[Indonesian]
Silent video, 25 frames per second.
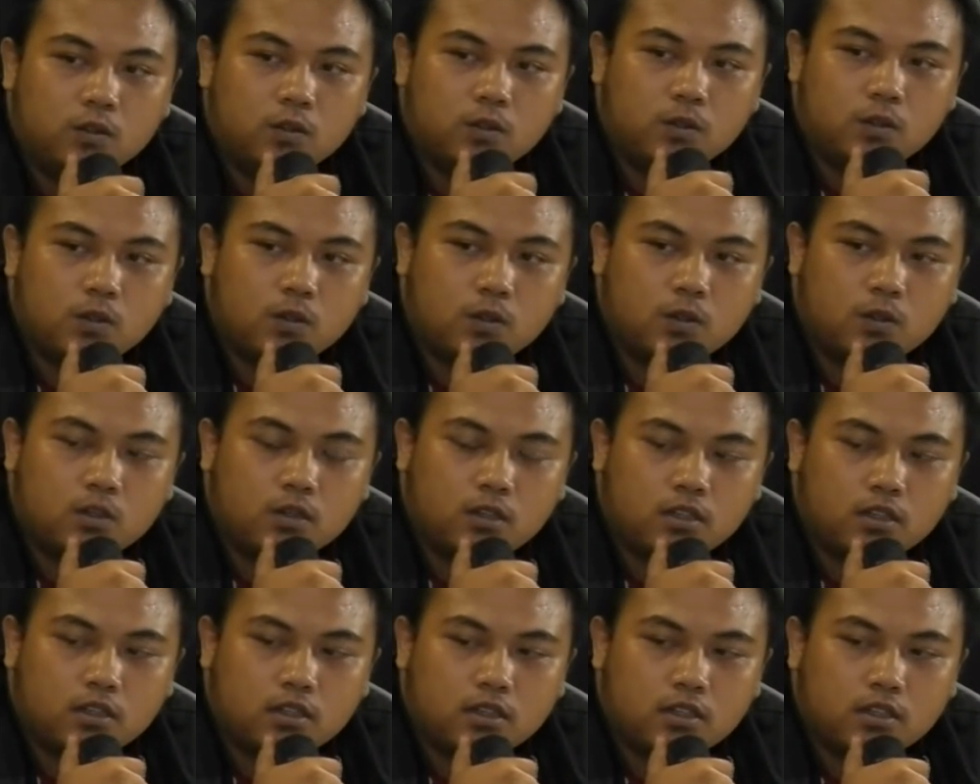
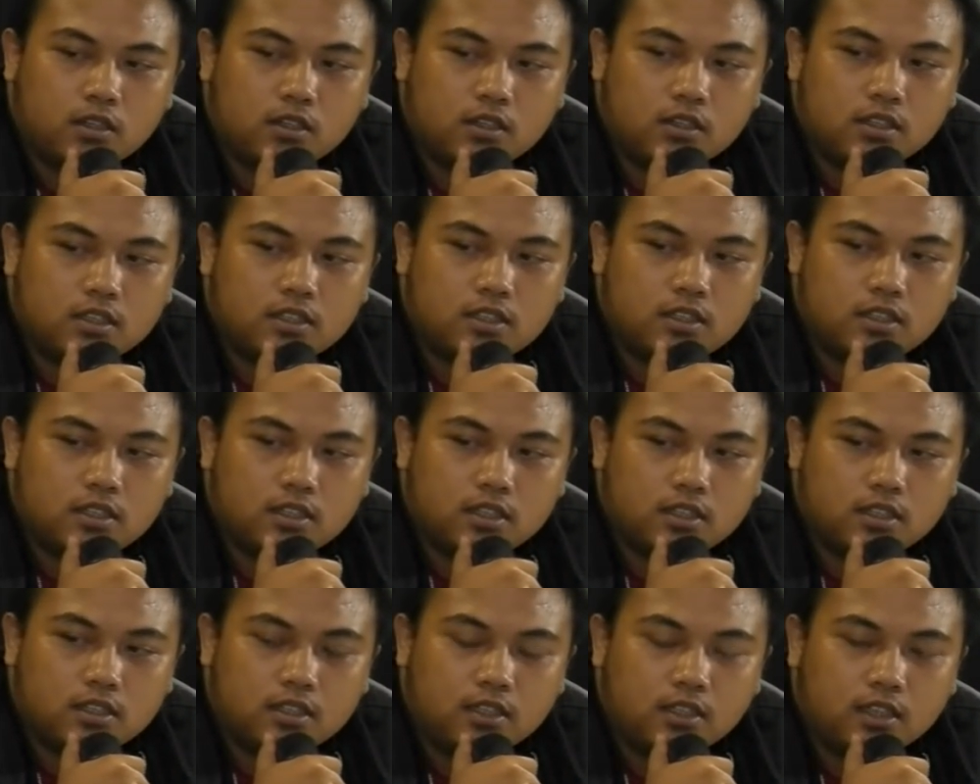untuk
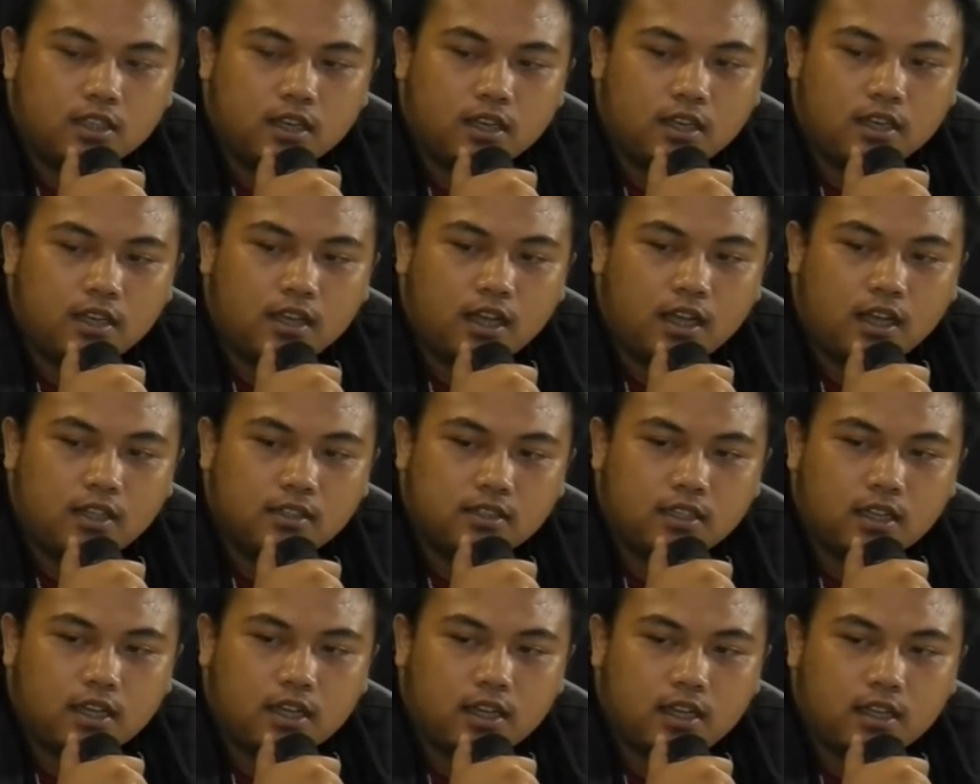sendirinya
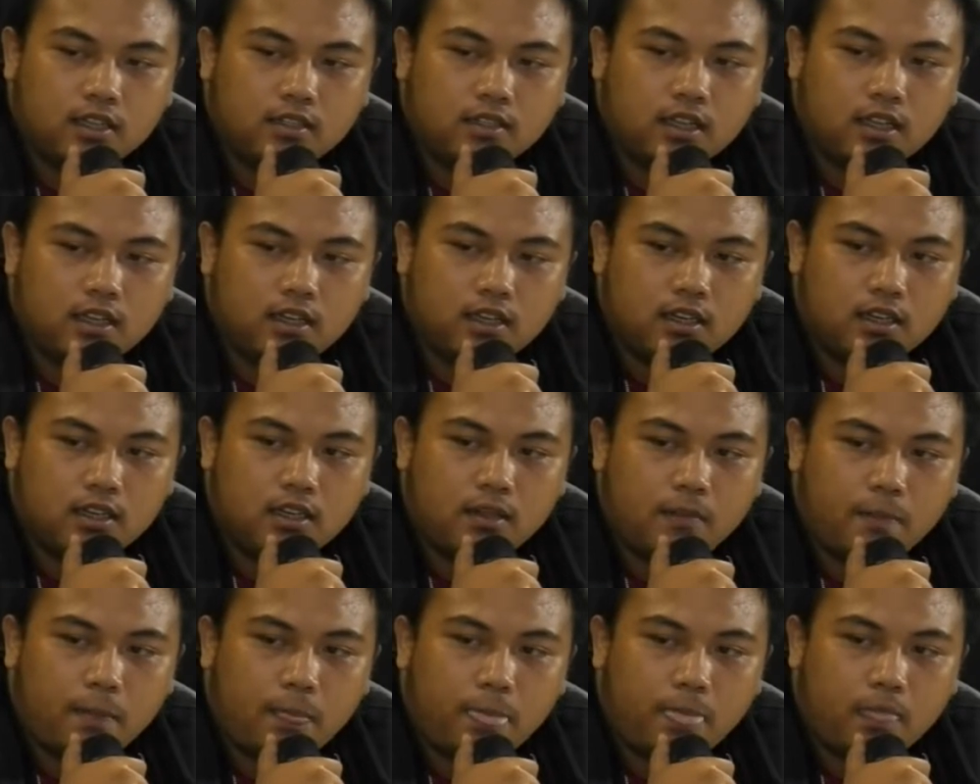aja
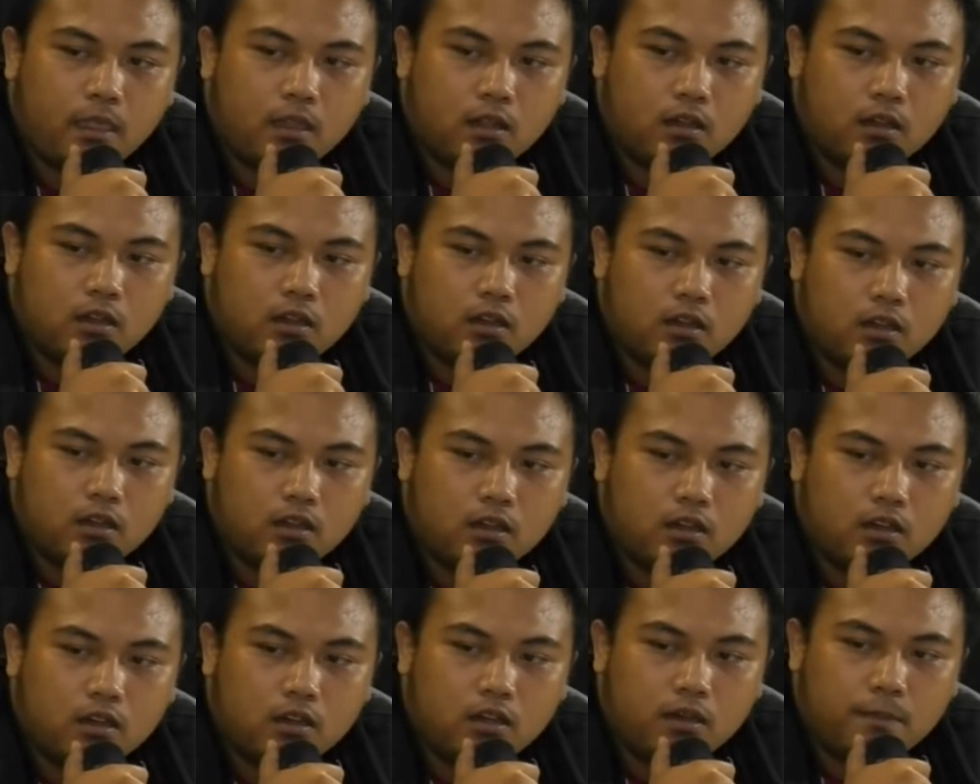tadi
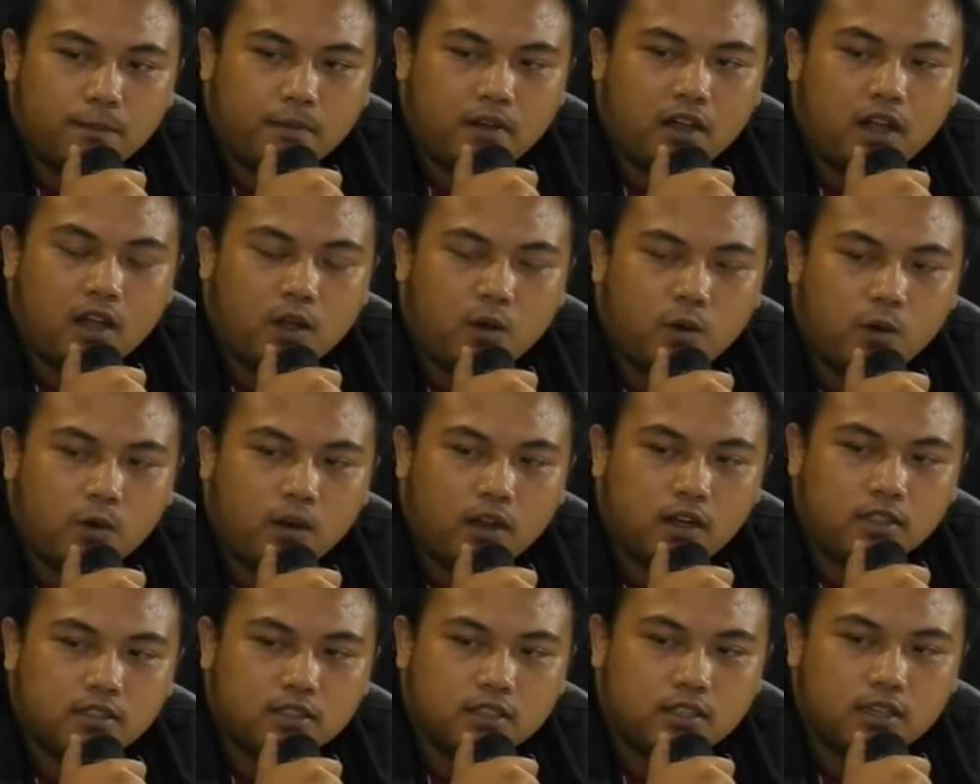uh,
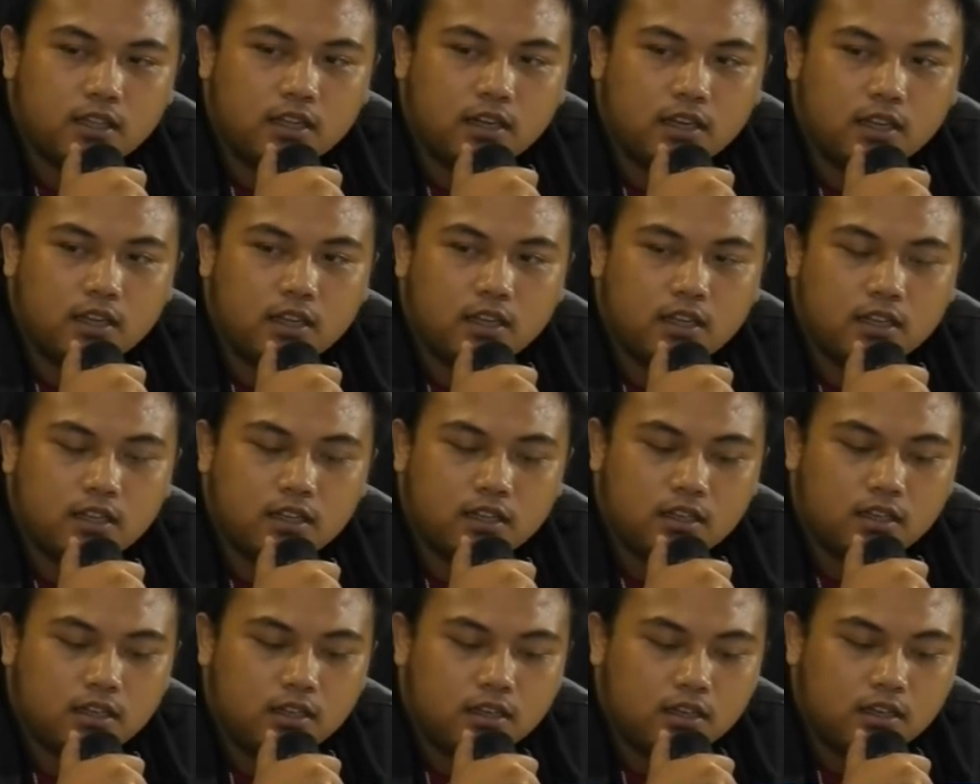pengangguran sendiri
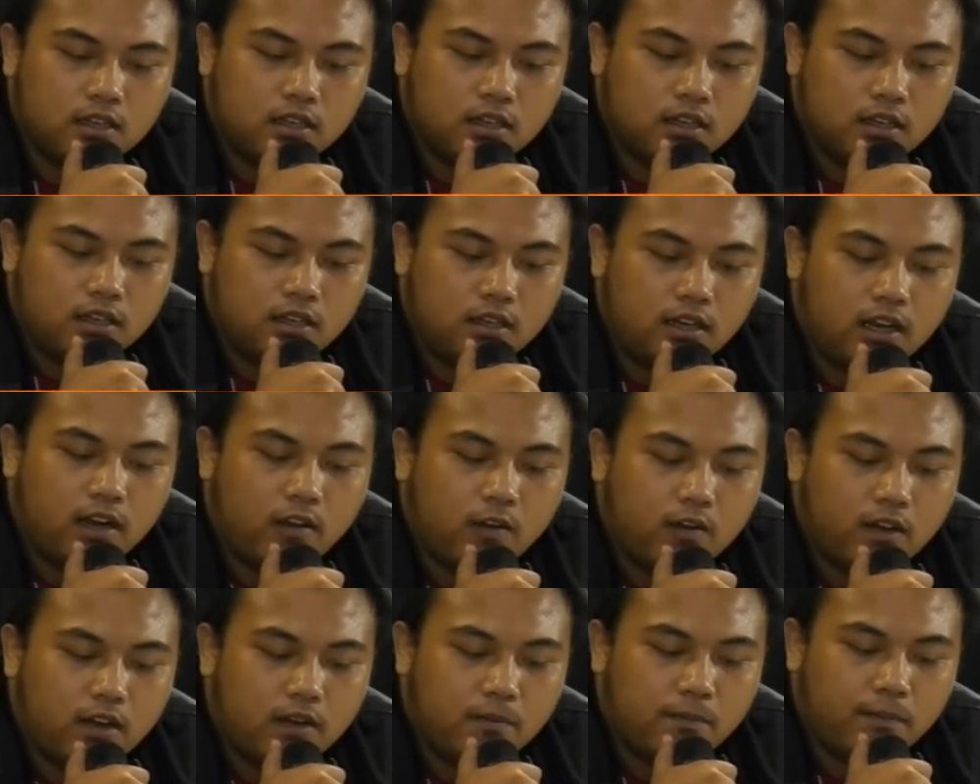
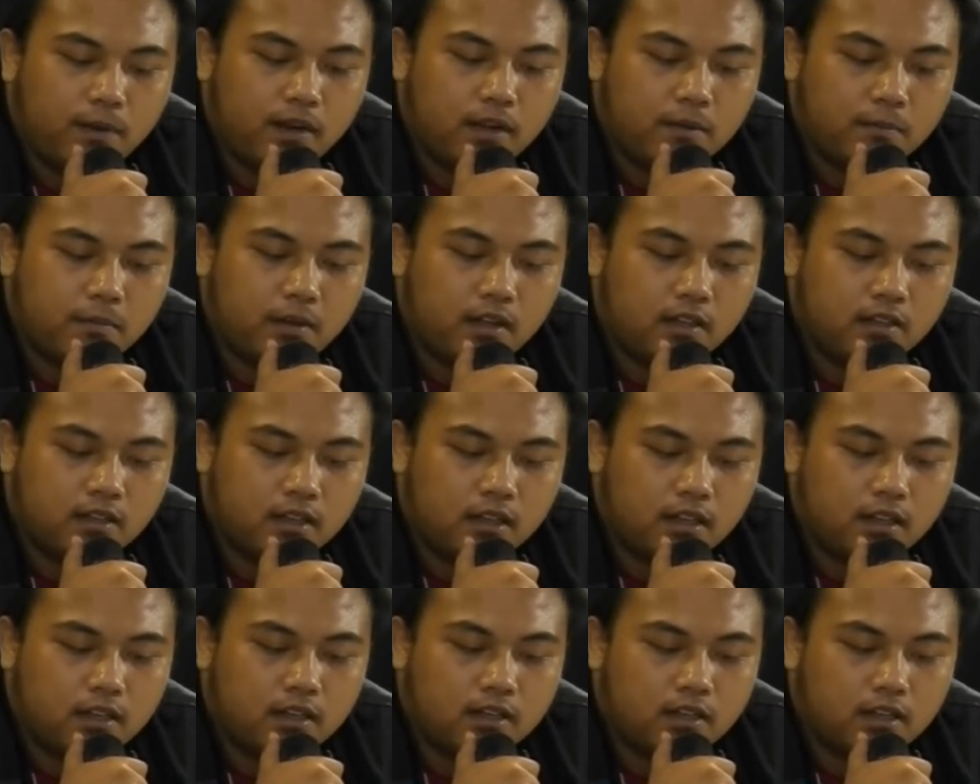dilakukan paling
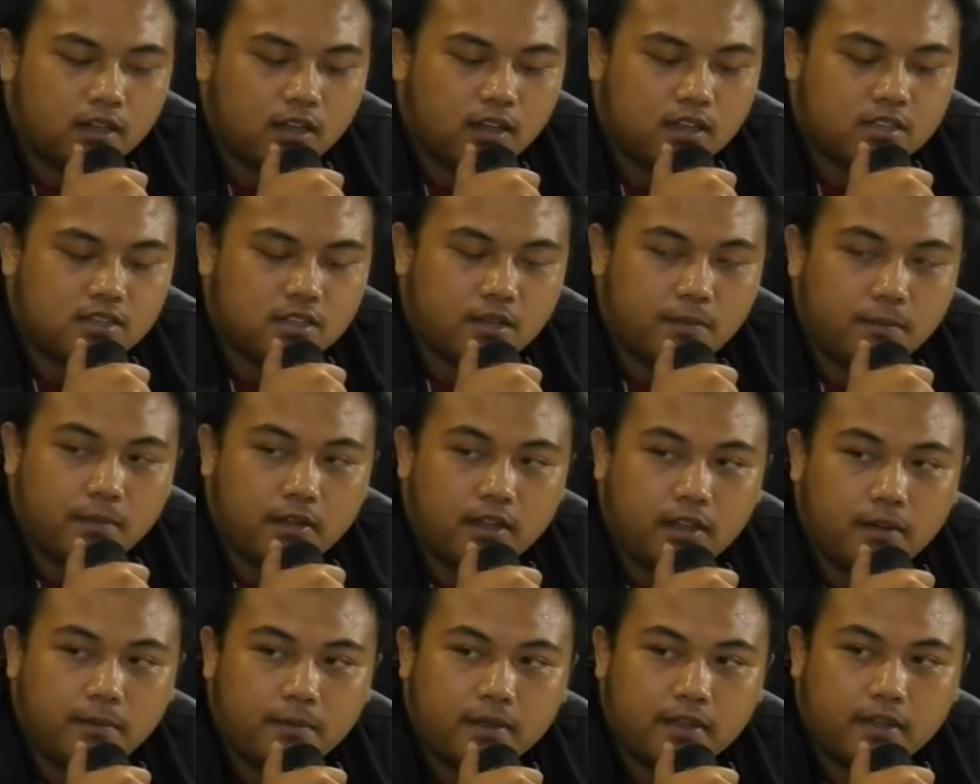banyak
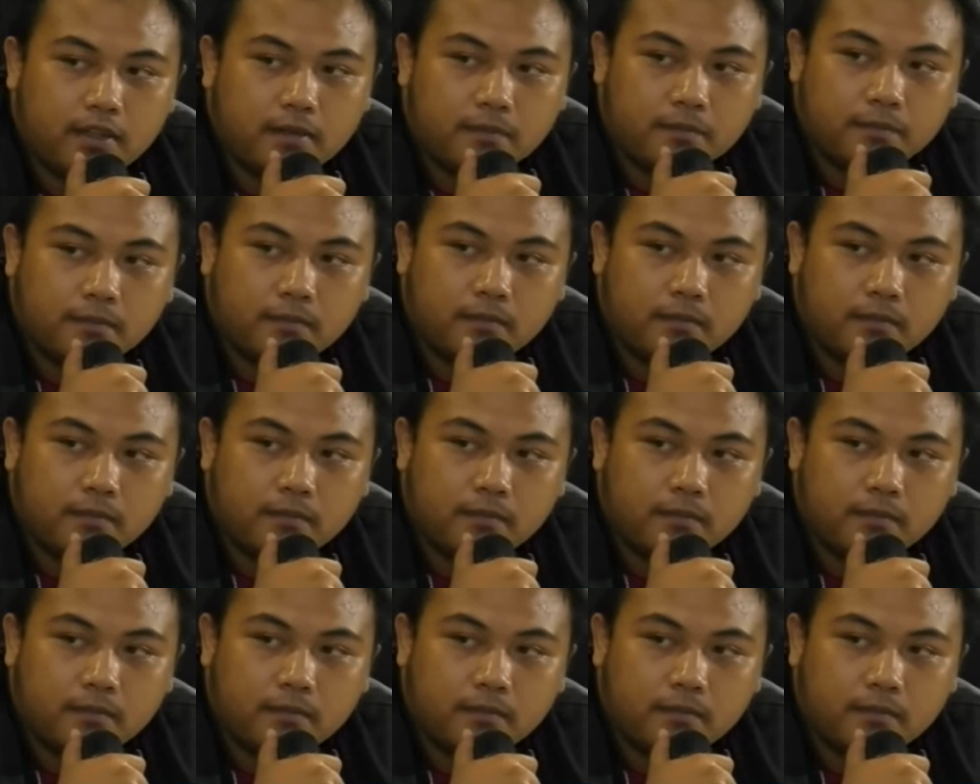SMA ya Pak ya.